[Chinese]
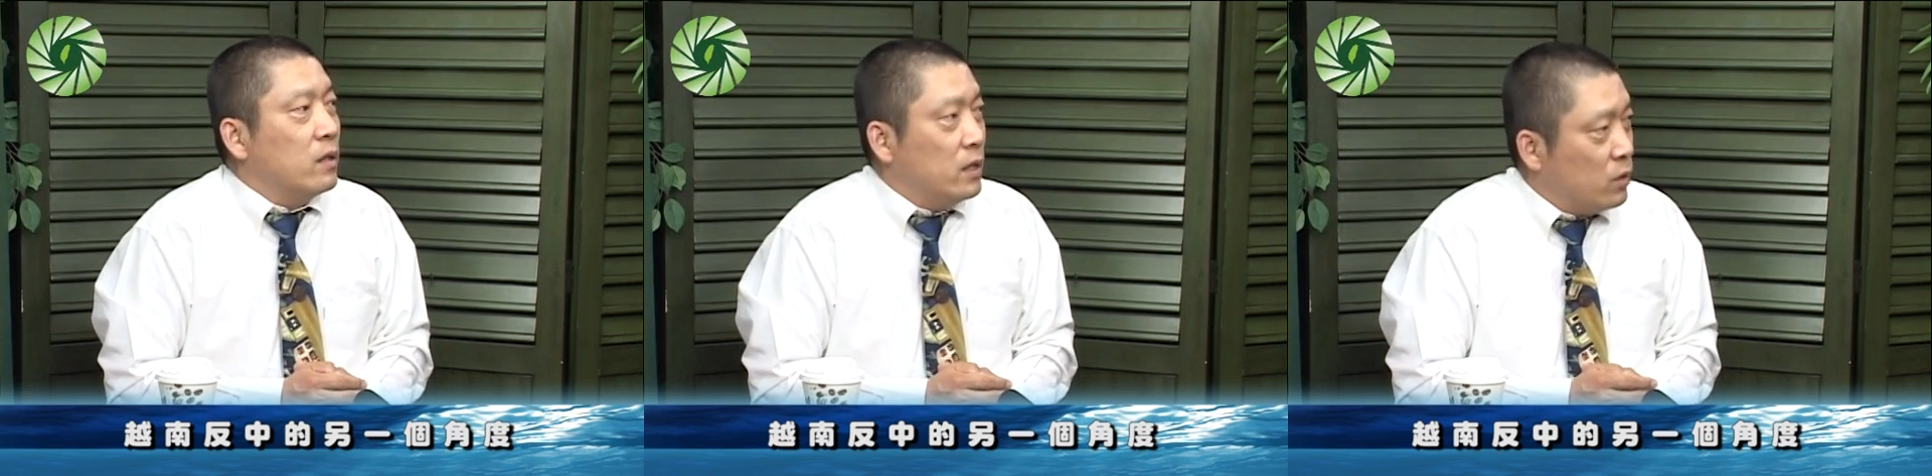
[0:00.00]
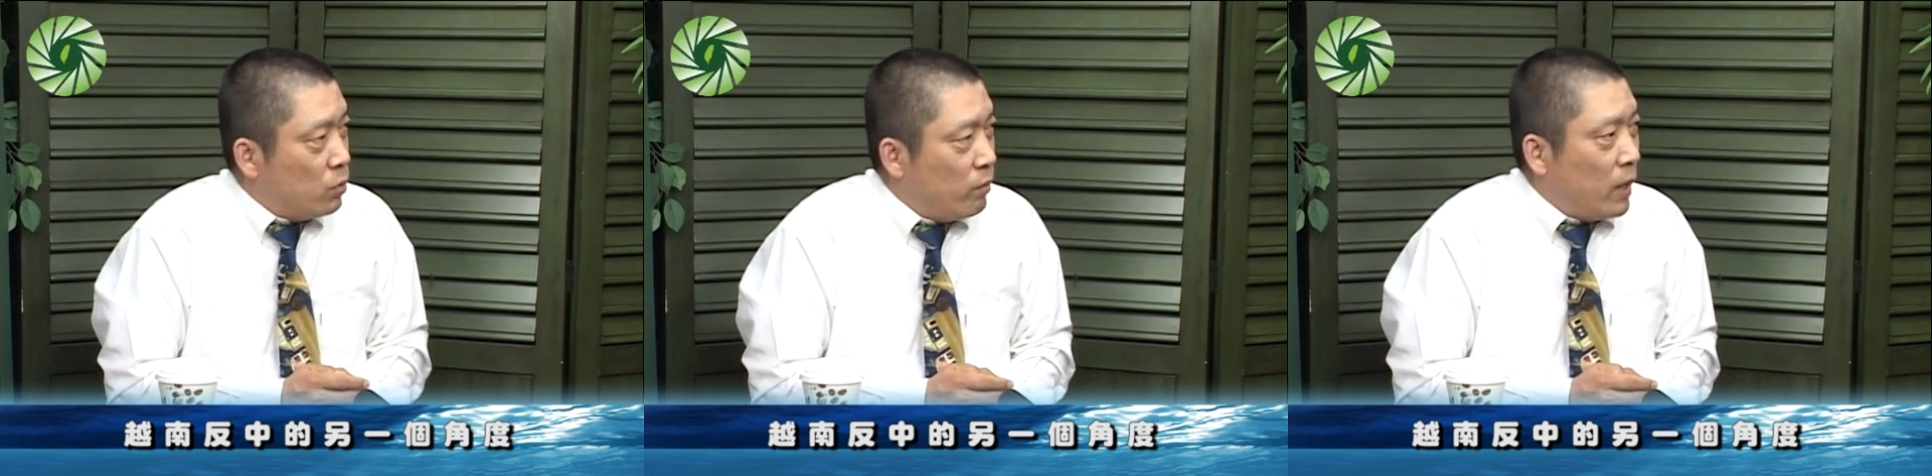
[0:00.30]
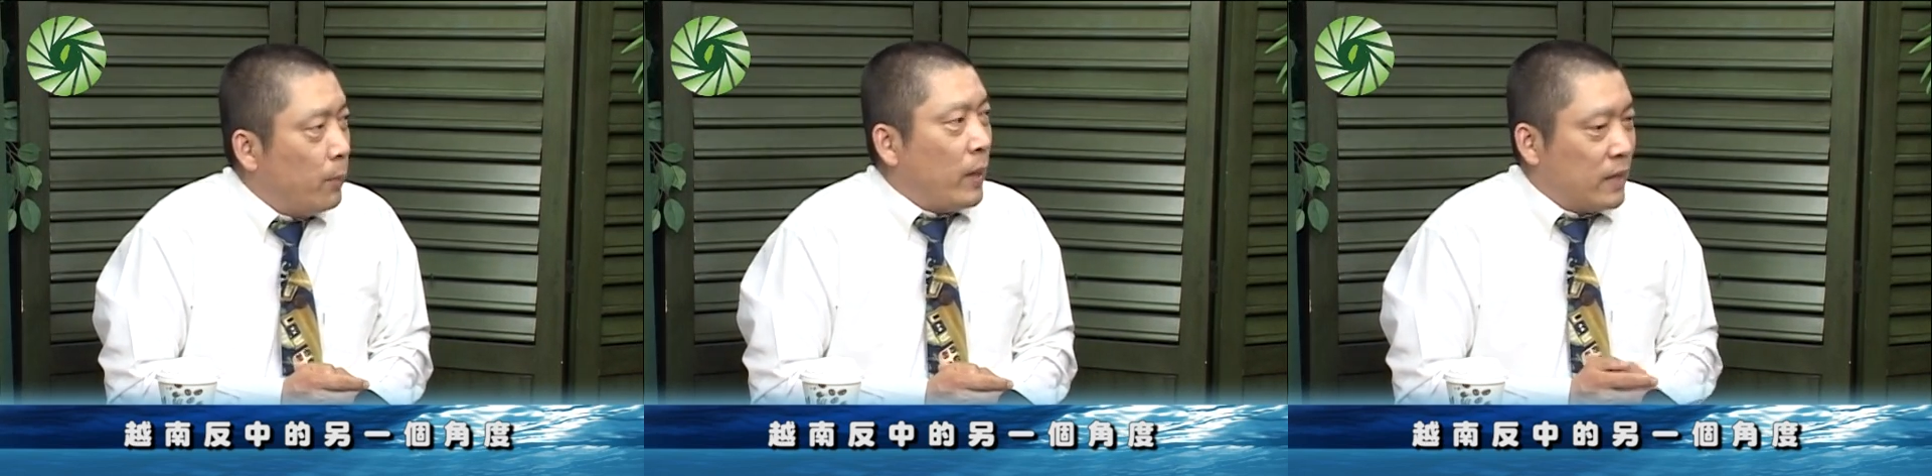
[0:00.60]
一致对
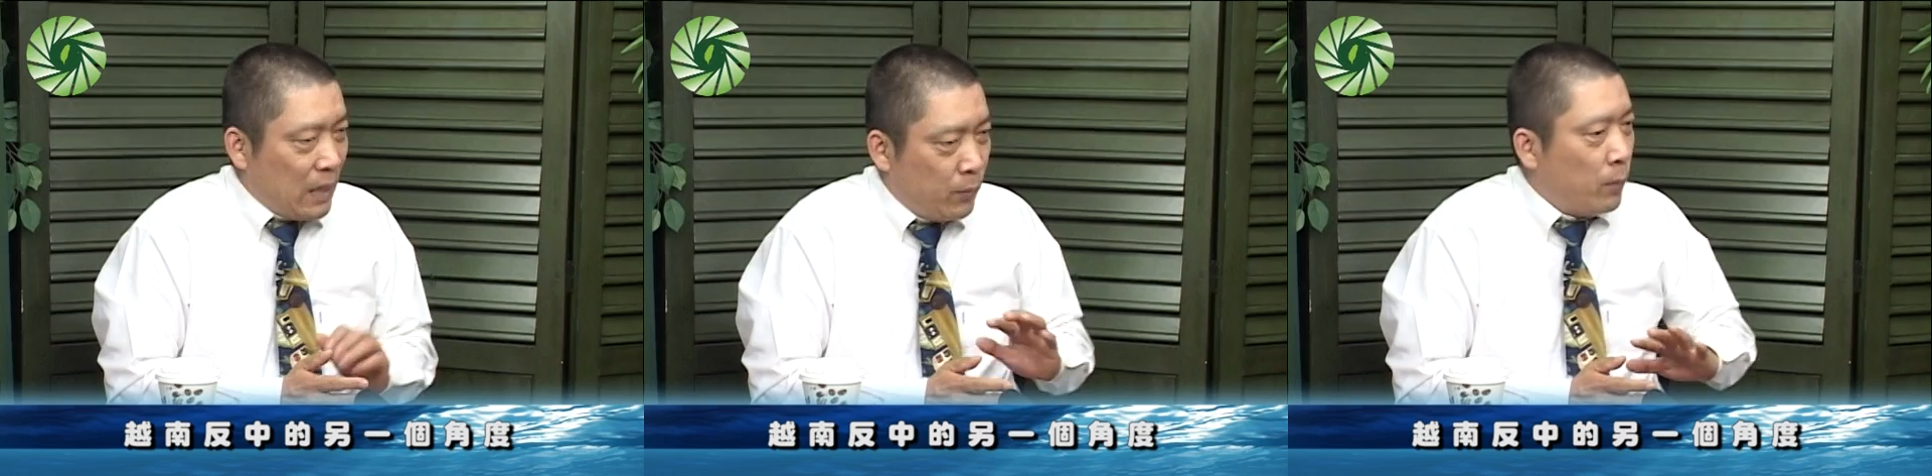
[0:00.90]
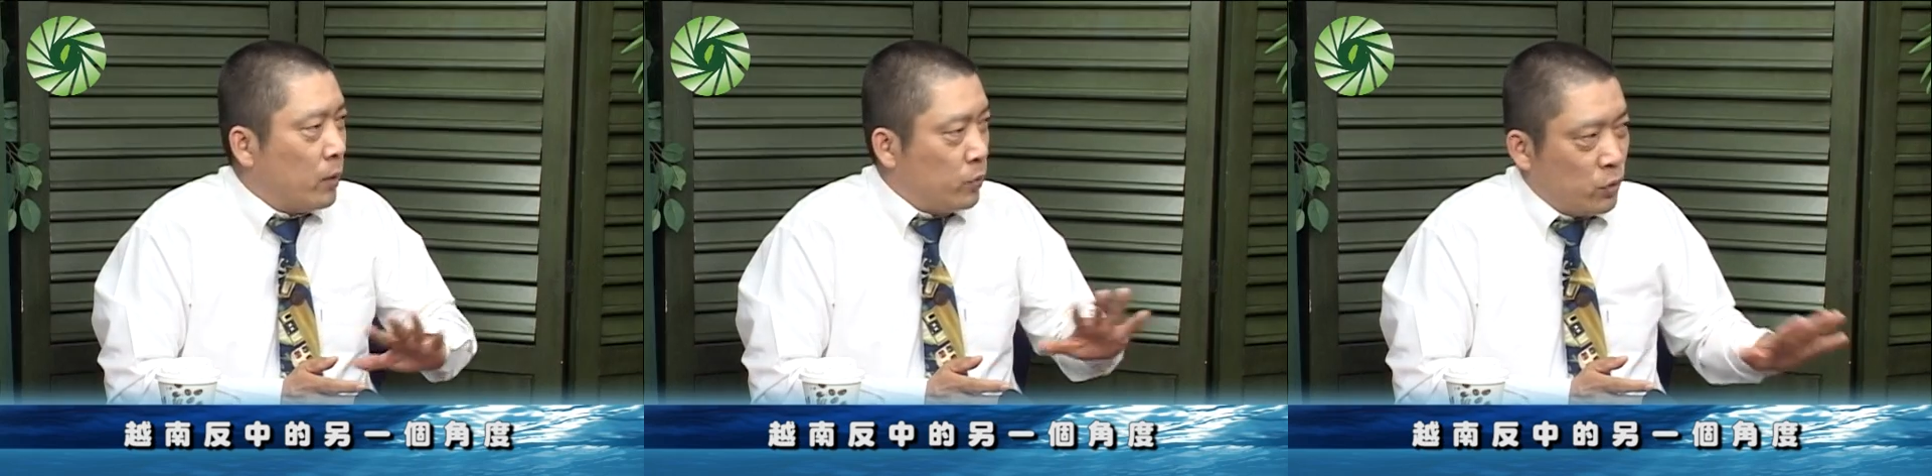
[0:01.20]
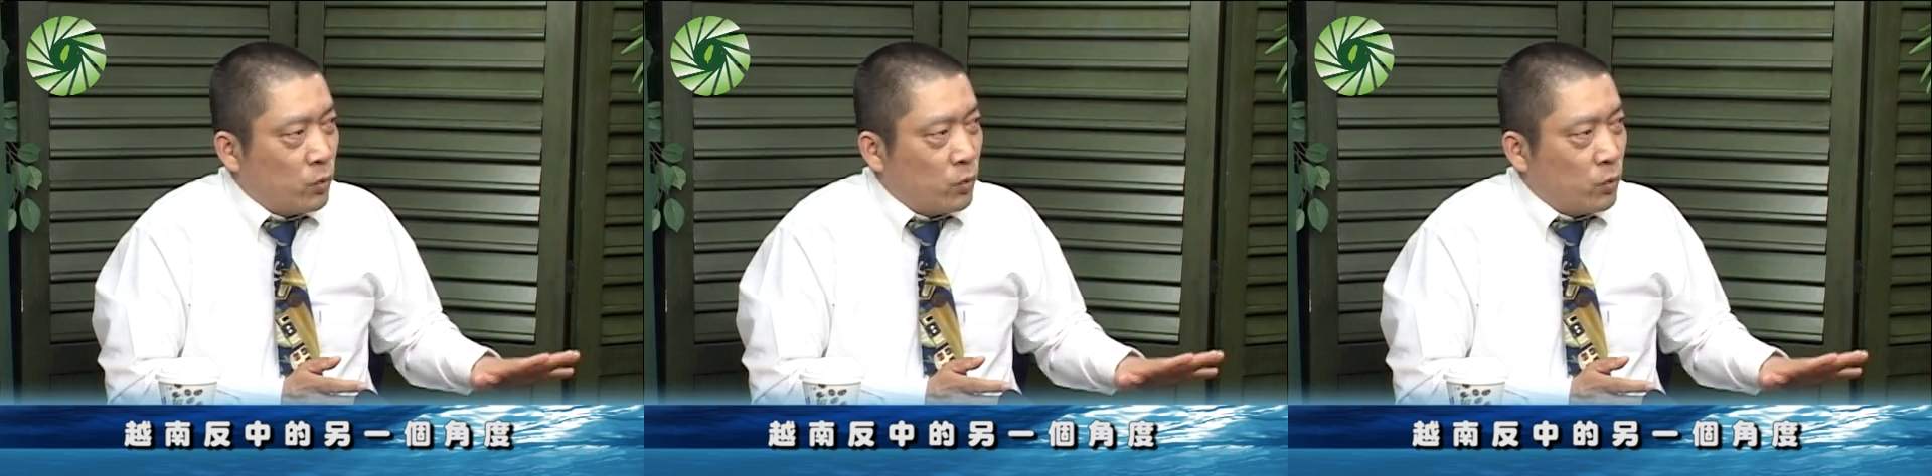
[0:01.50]
外，把内部矛盾